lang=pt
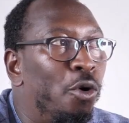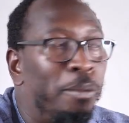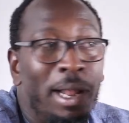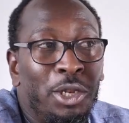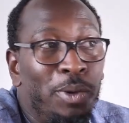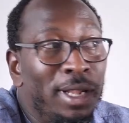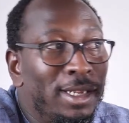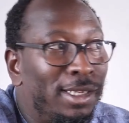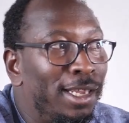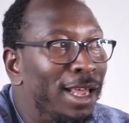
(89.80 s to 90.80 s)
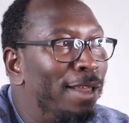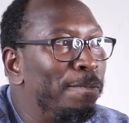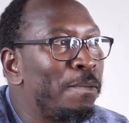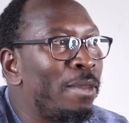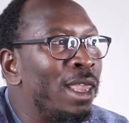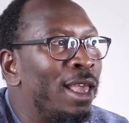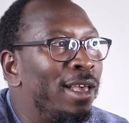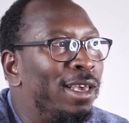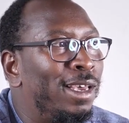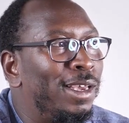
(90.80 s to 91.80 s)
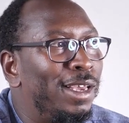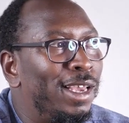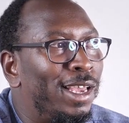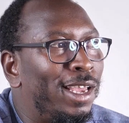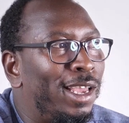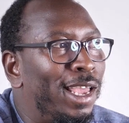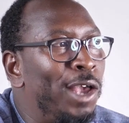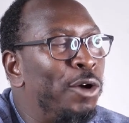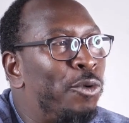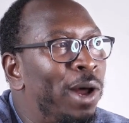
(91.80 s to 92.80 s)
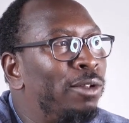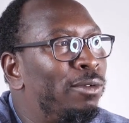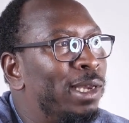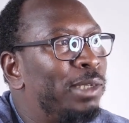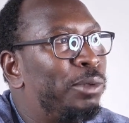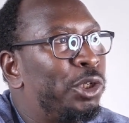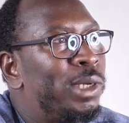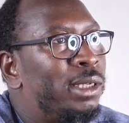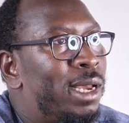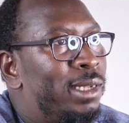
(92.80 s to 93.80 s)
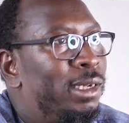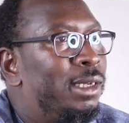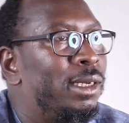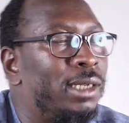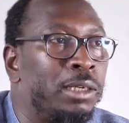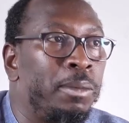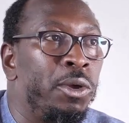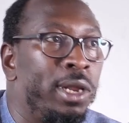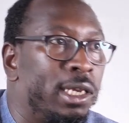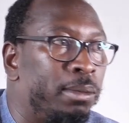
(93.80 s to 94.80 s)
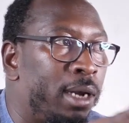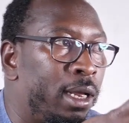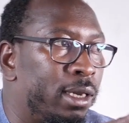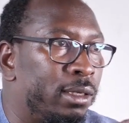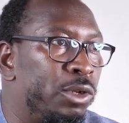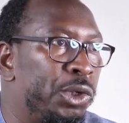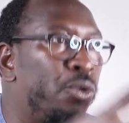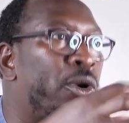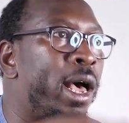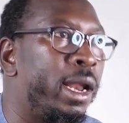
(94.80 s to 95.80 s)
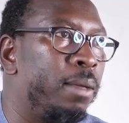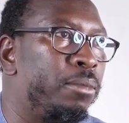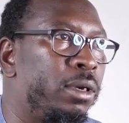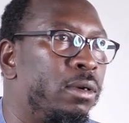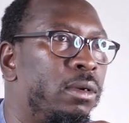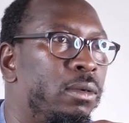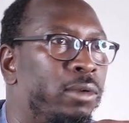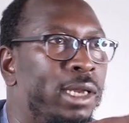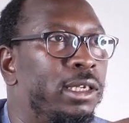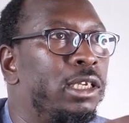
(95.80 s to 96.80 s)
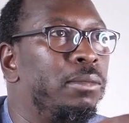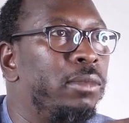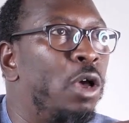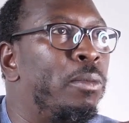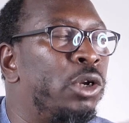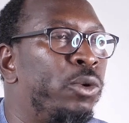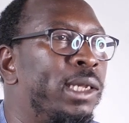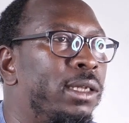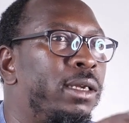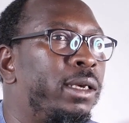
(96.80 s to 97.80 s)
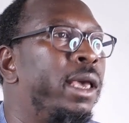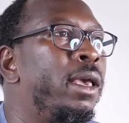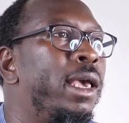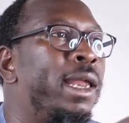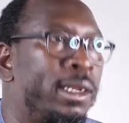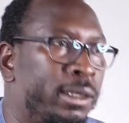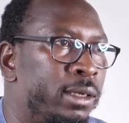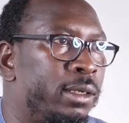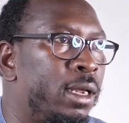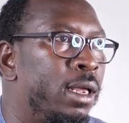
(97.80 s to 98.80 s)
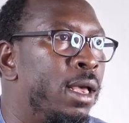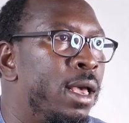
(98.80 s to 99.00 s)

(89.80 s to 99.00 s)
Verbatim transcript: O Baldwin dizia que eh, enquanto as pessoas racistas, as maiorias brancas, não se curarem, porque o racismo é uma doença de quem é racista.